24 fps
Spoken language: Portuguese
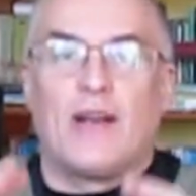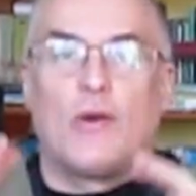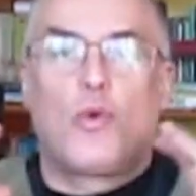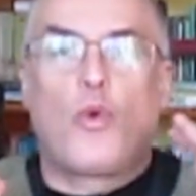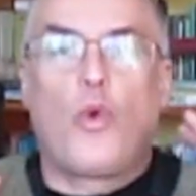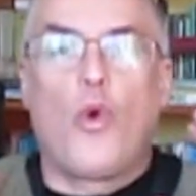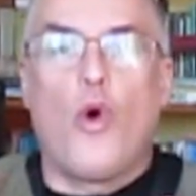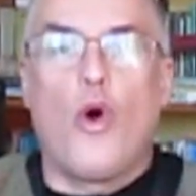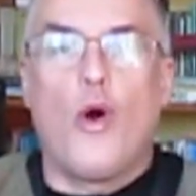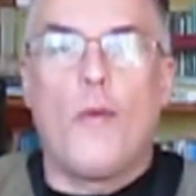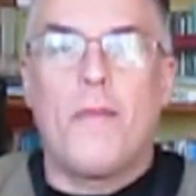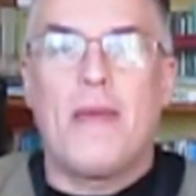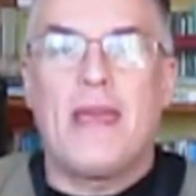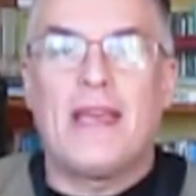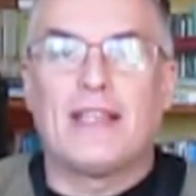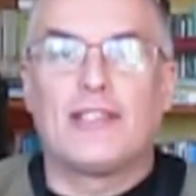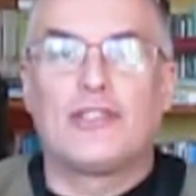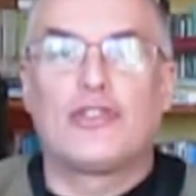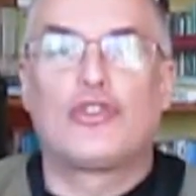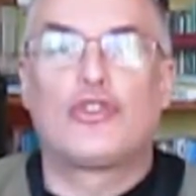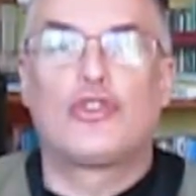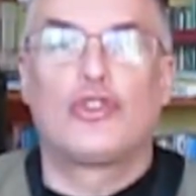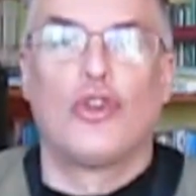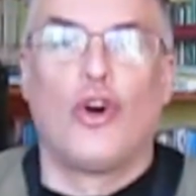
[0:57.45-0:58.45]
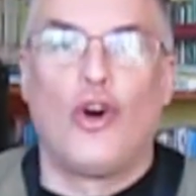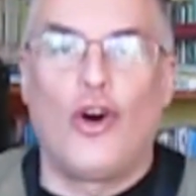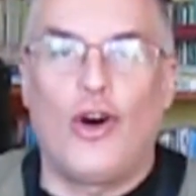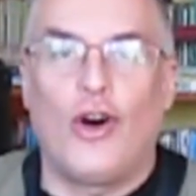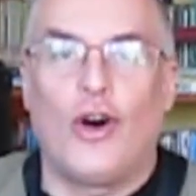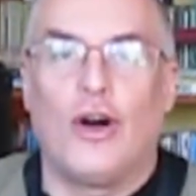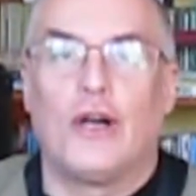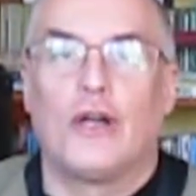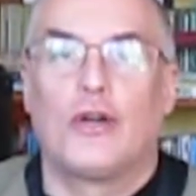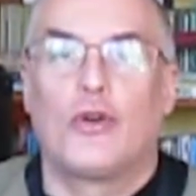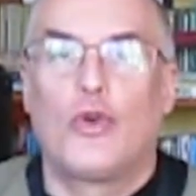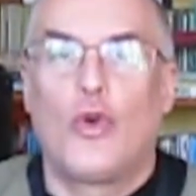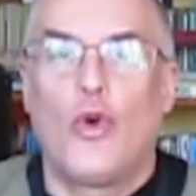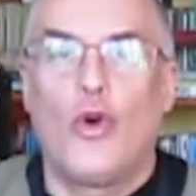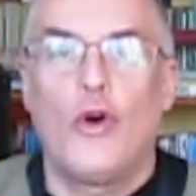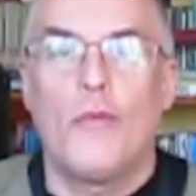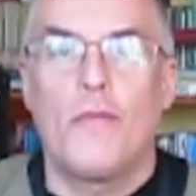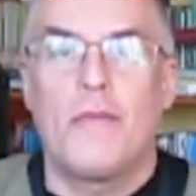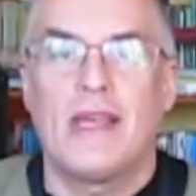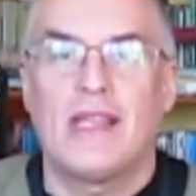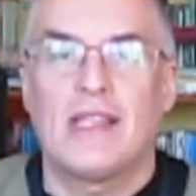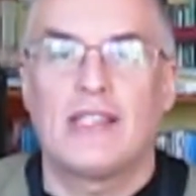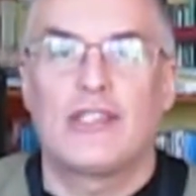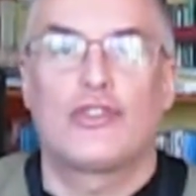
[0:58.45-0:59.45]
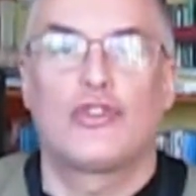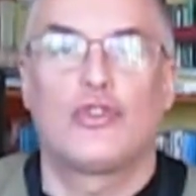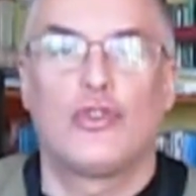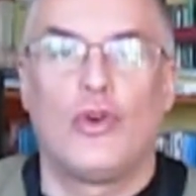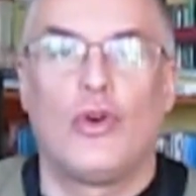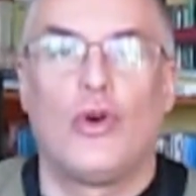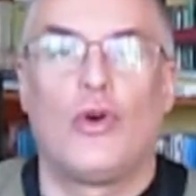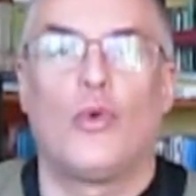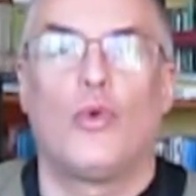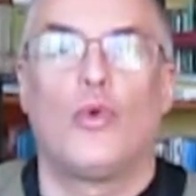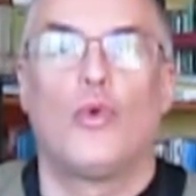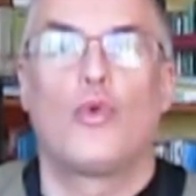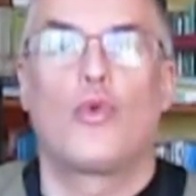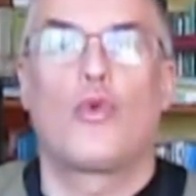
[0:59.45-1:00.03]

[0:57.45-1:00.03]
Começou, começou o